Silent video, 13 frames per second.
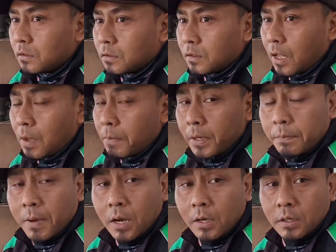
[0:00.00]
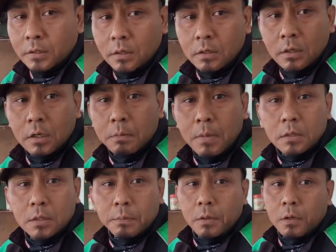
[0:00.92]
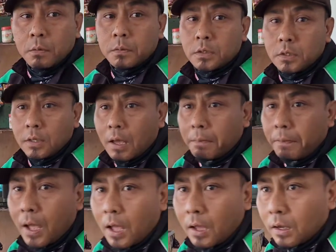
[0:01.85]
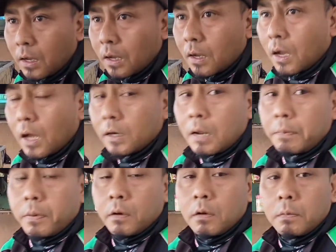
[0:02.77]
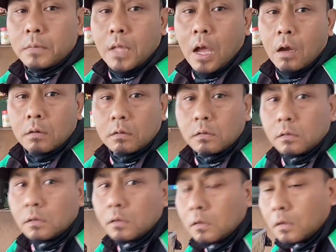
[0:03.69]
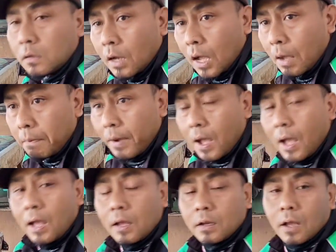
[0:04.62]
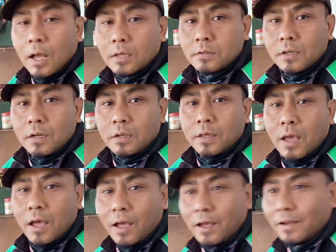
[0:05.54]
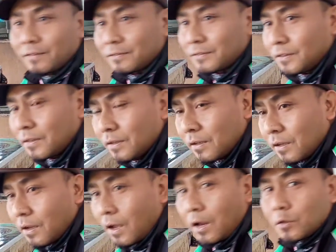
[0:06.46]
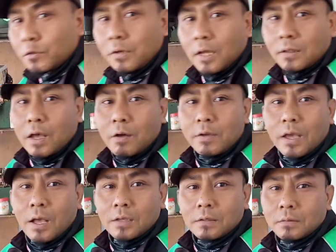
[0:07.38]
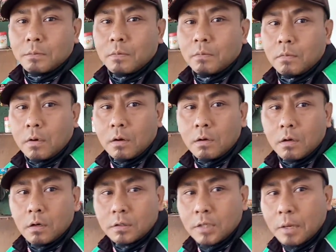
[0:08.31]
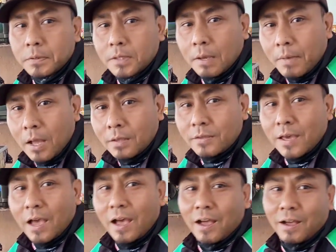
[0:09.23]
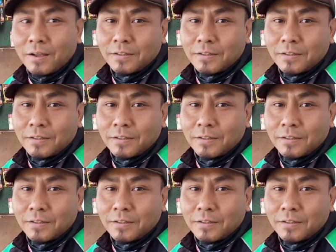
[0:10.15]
saya pribadi sendiri masih belum siap Pak karena belum tahu apa hasilnya kalau sudah tahu ya monggo siap-siap aja